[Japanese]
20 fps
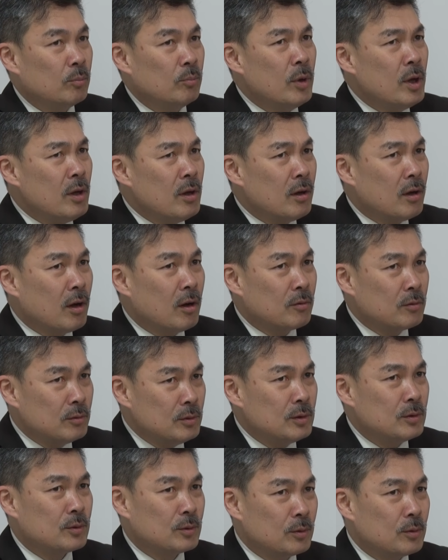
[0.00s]
明確
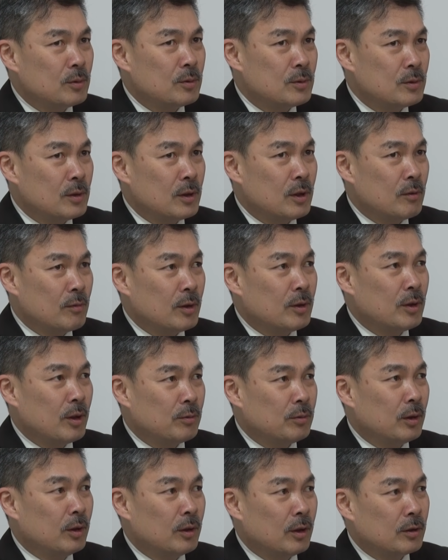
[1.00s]
に増税は
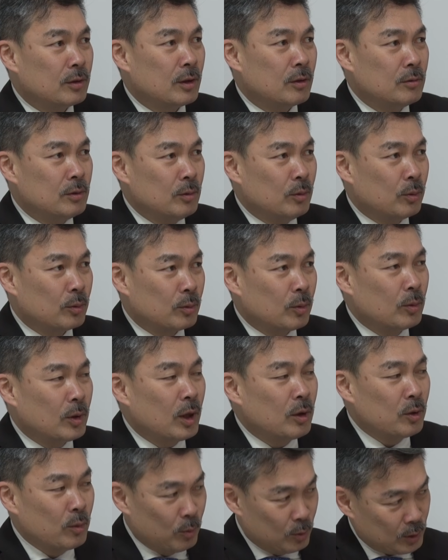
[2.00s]
デフレ脱却以降と
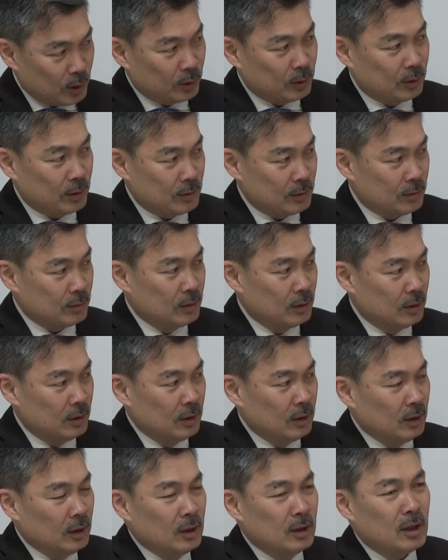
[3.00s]
何度もおっしゃってたんですよ、うん、
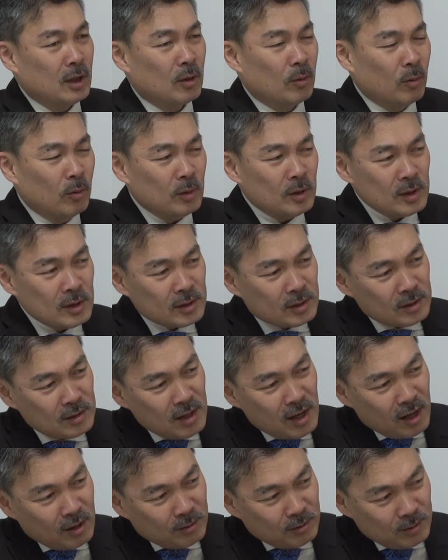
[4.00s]
だから
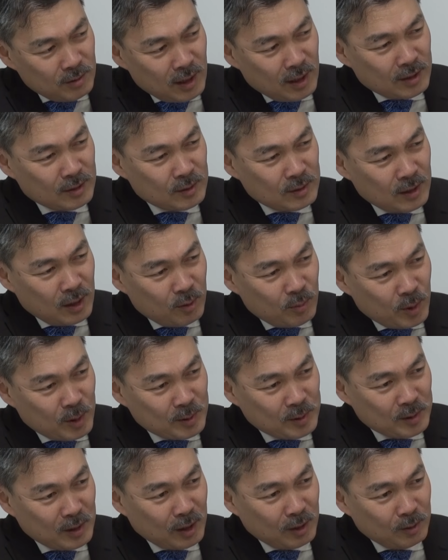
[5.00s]
オリジナルな安
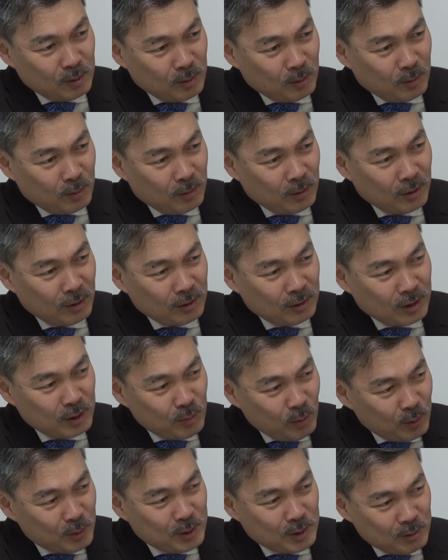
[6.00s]
倍さんの気
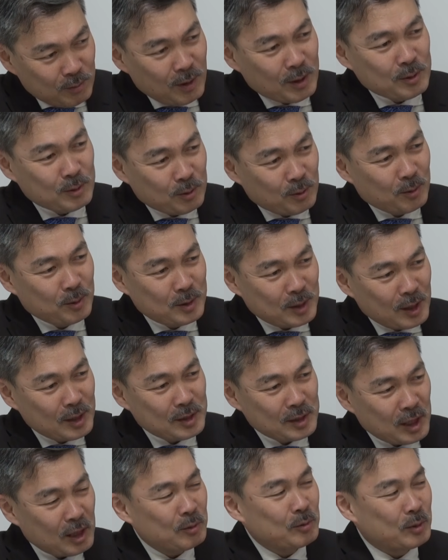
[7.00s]
持ちは増税
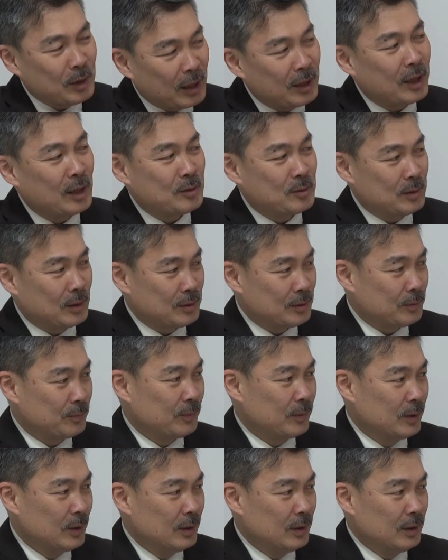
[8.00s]
したくないはずなんです
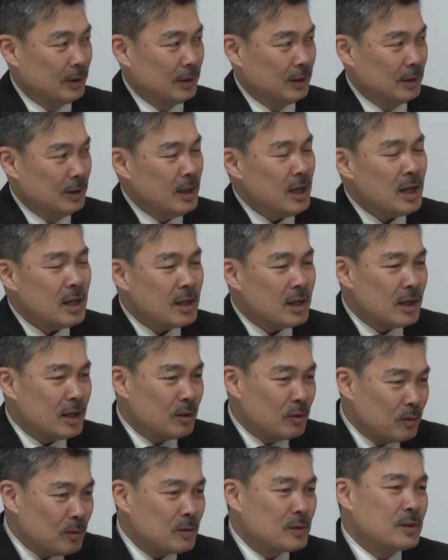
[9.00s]
よ、うんうん、だけ
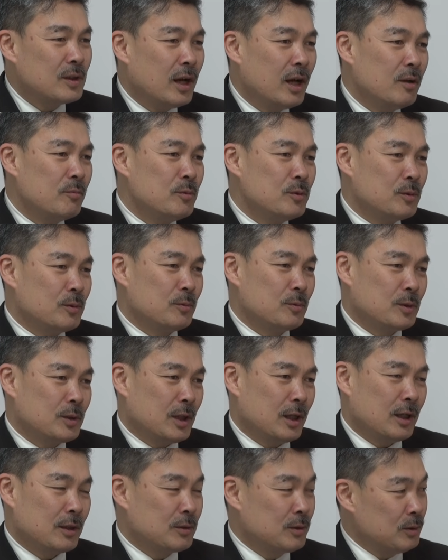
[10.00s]
ど財務省の
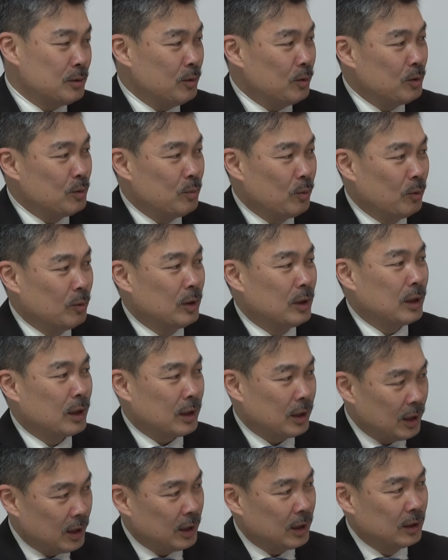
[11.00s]
力が強いもんだ
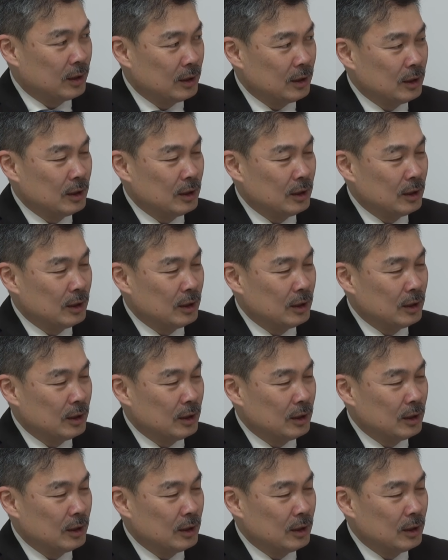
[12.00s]
から、う